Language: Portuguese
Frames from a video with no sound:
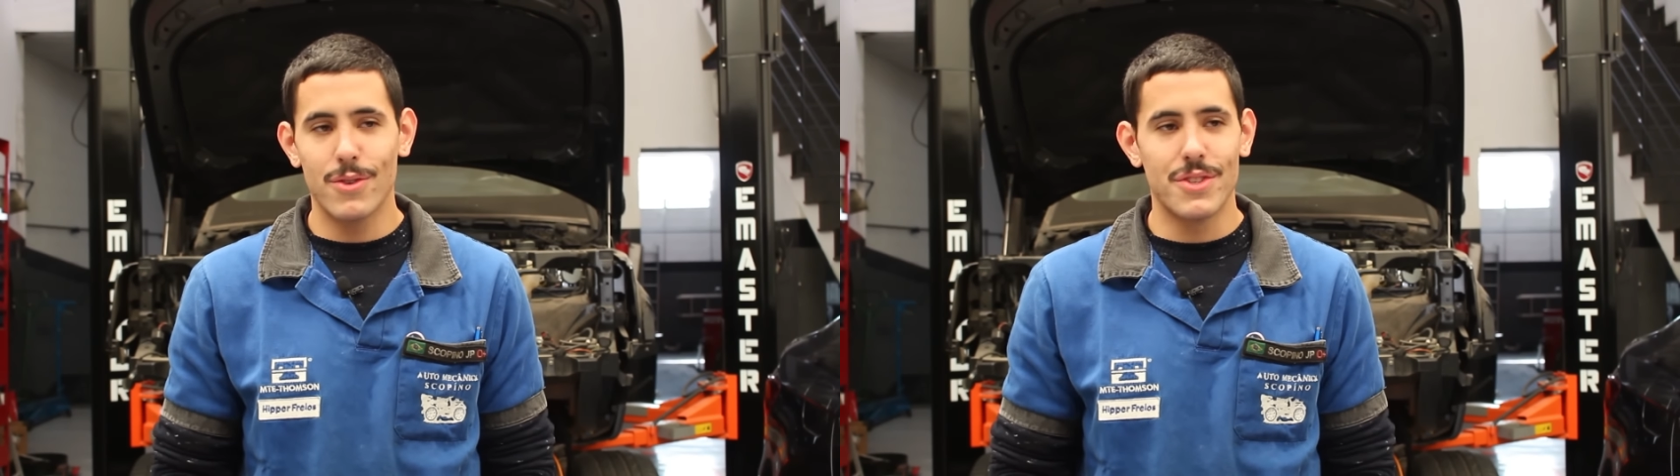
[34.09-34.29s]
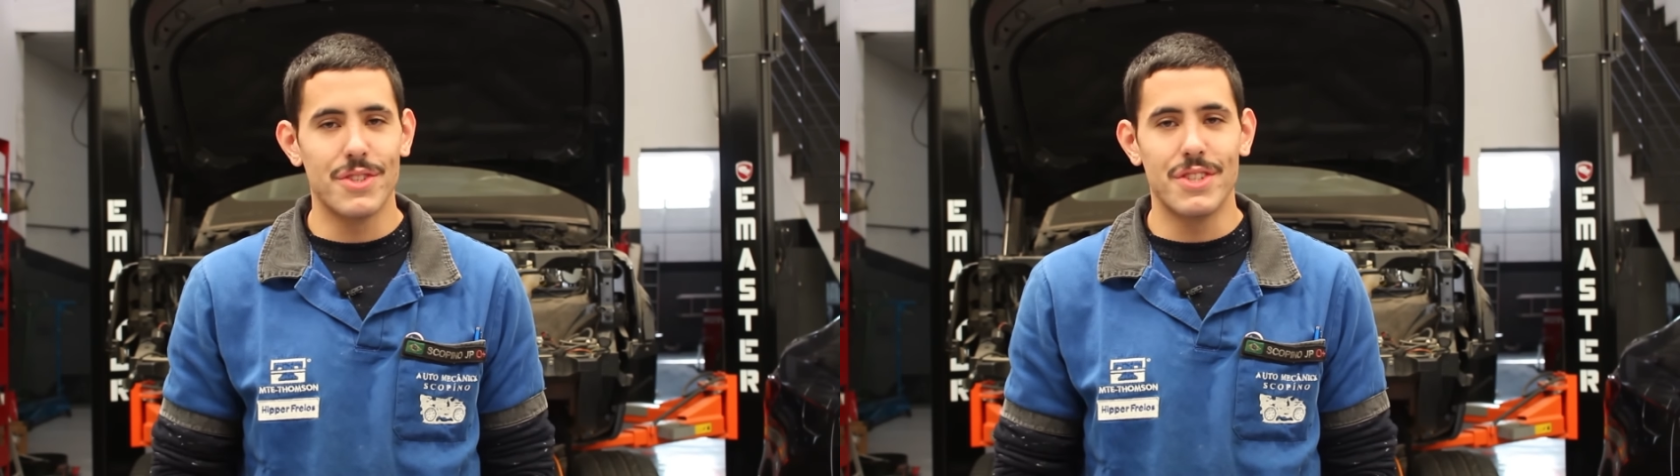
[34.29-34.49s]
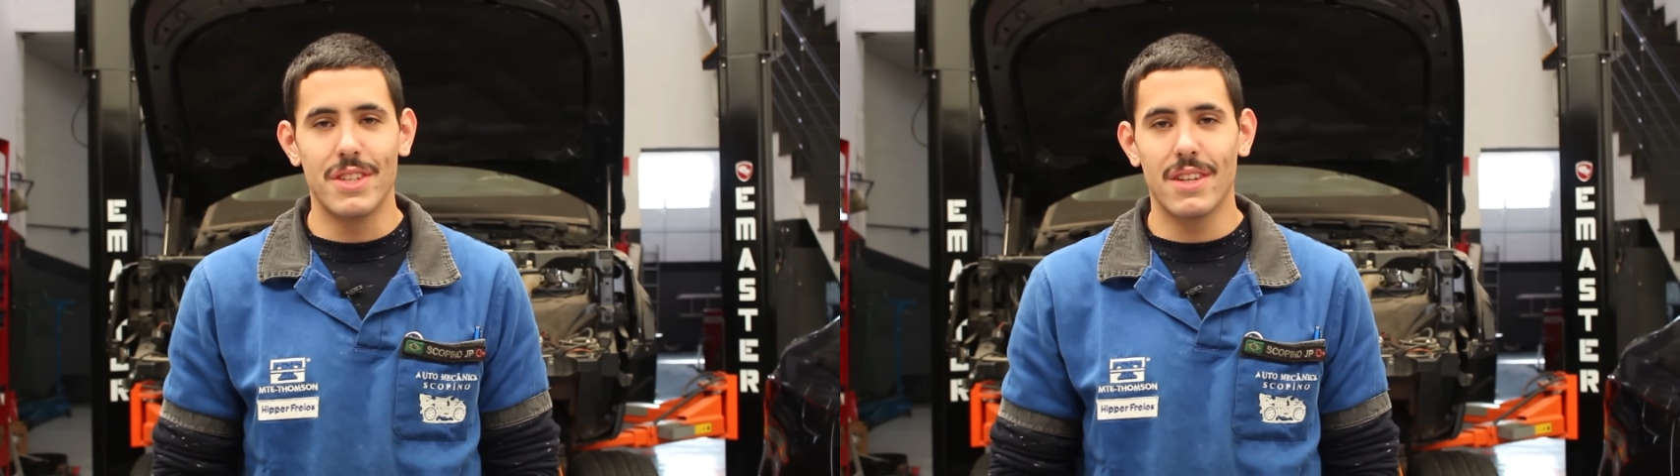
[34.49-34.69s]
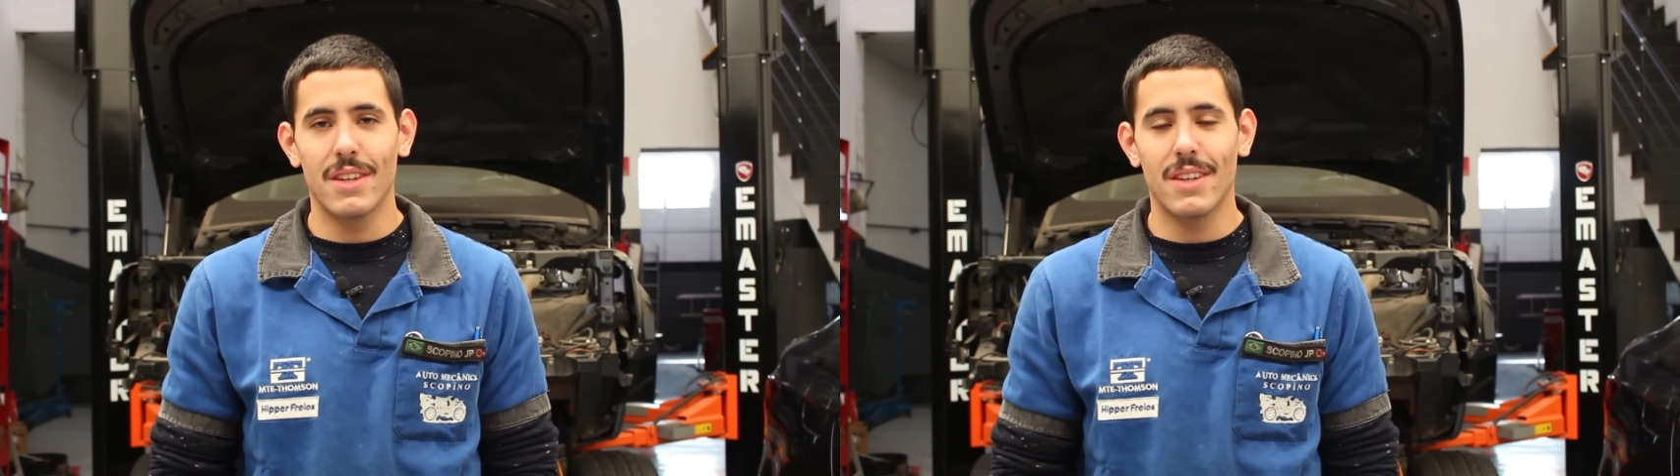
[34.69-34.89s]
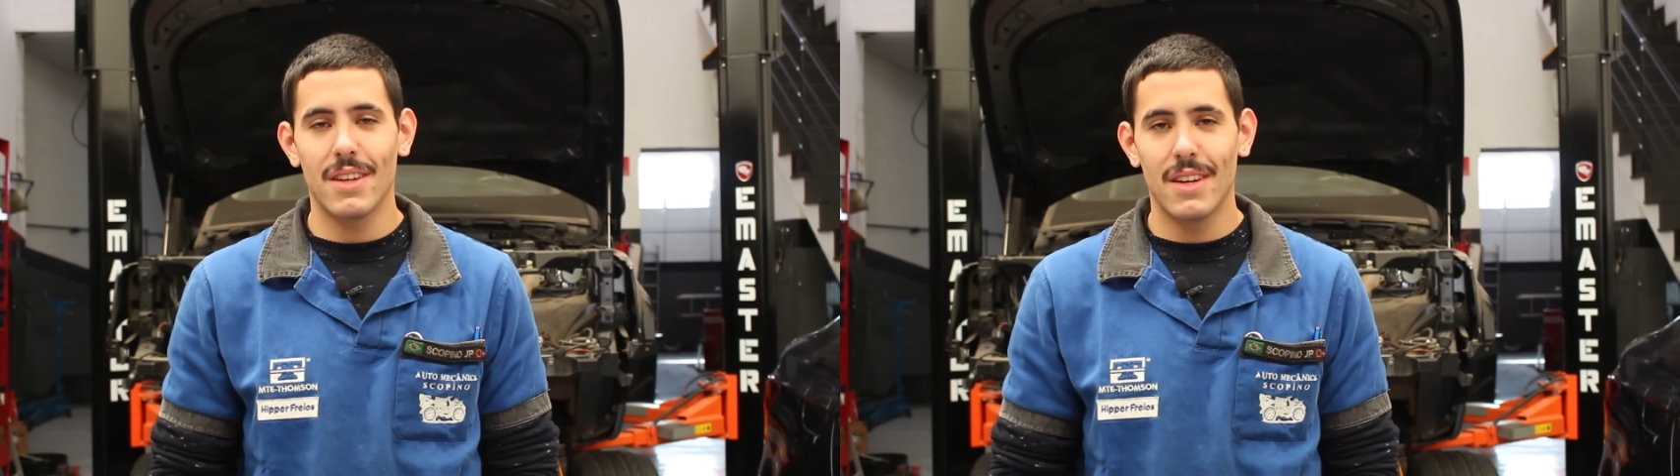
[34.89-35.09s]
Hoje em
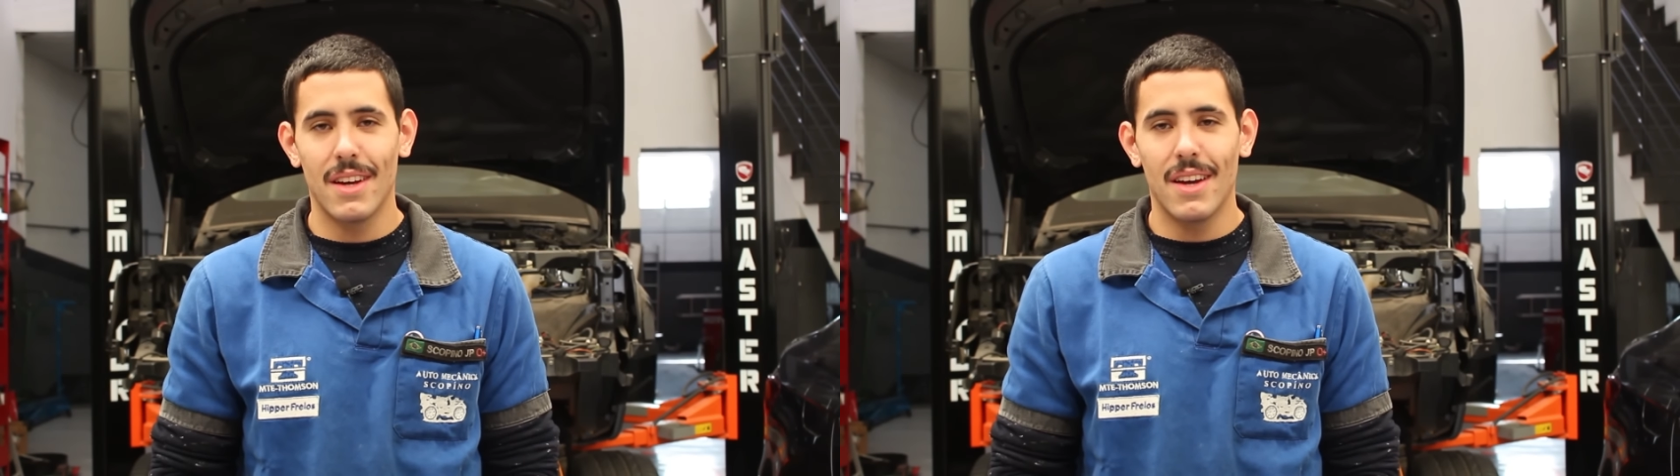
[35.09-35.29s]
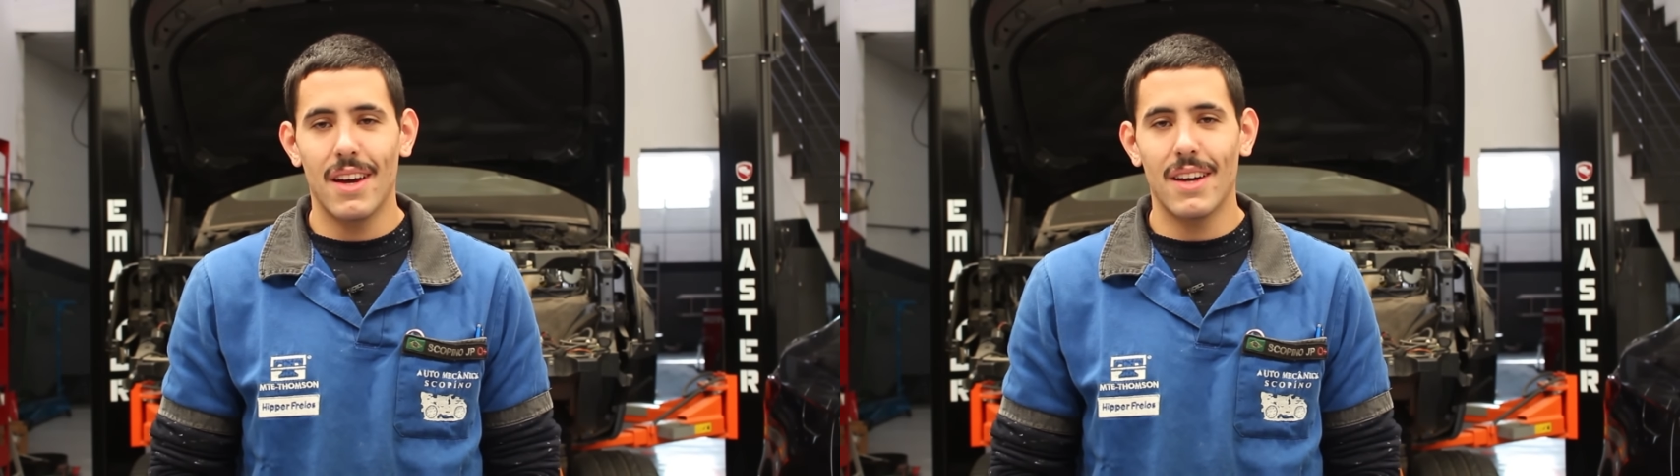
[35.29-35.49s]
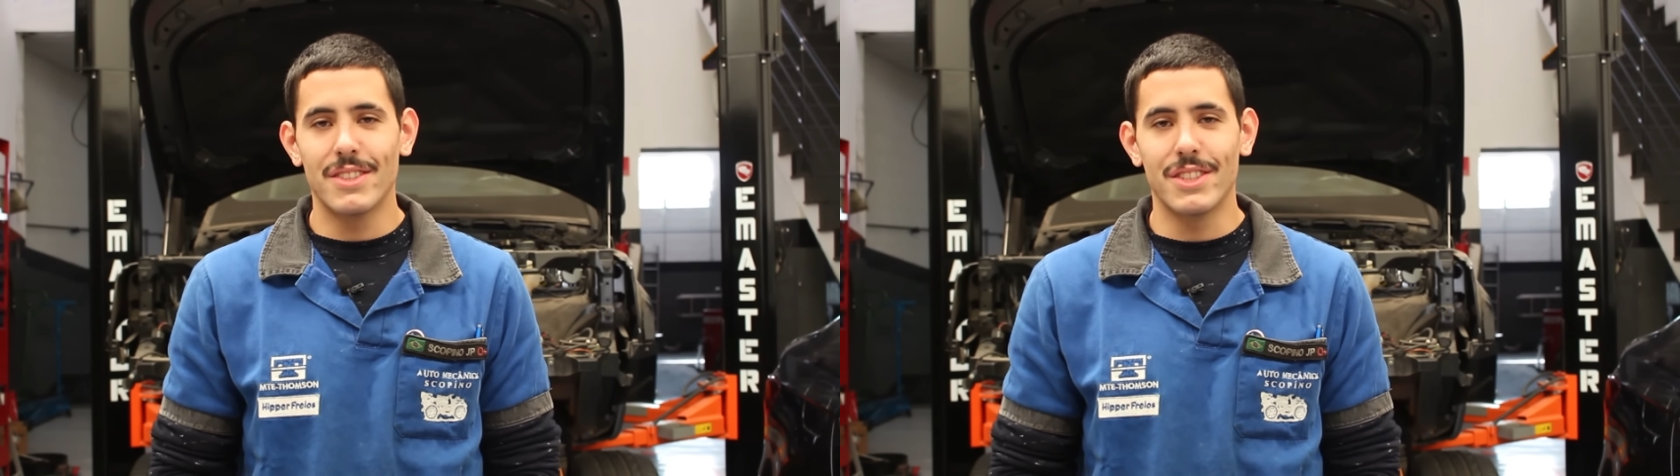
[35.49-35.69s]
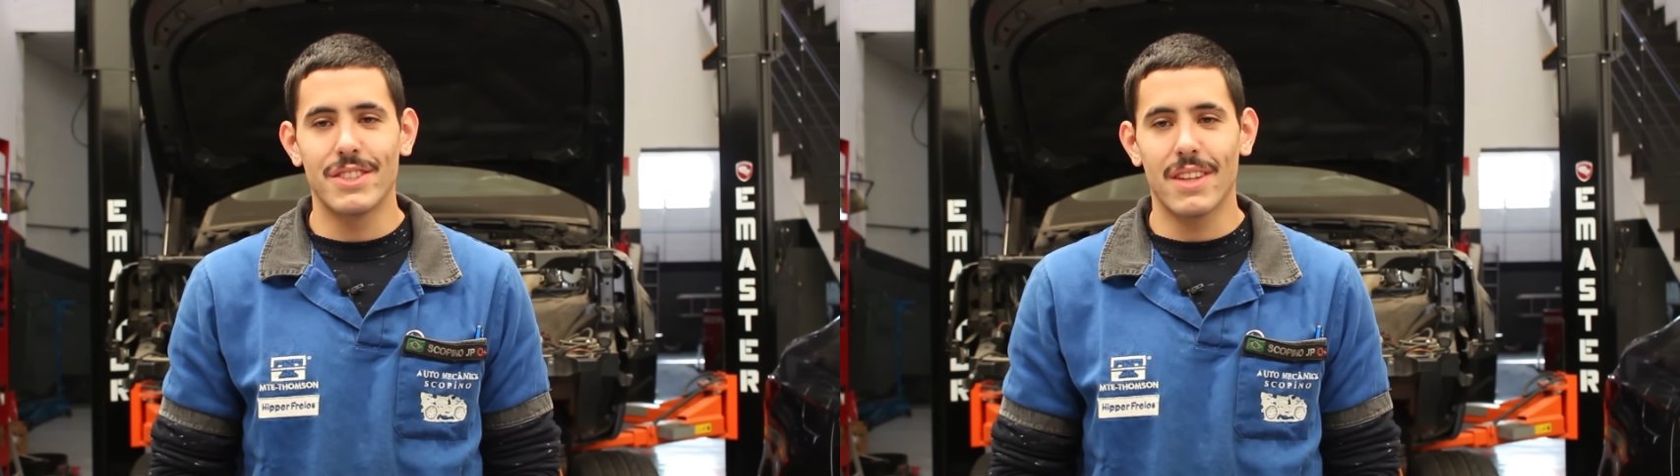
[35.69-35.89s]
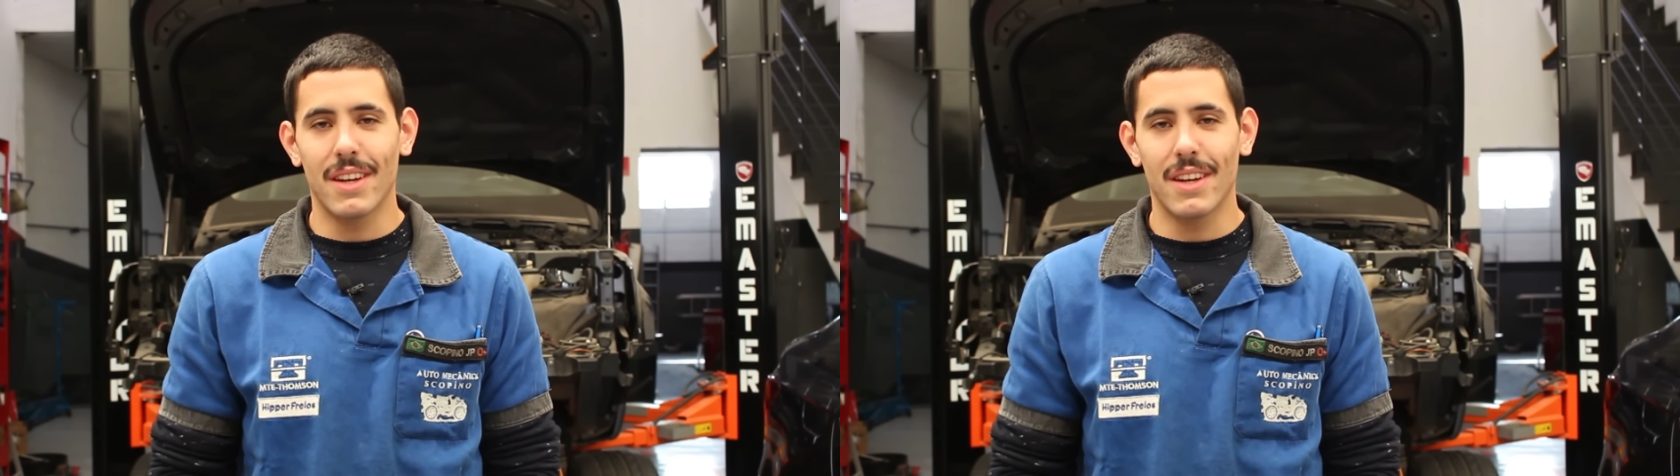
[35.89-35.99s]
dia a gente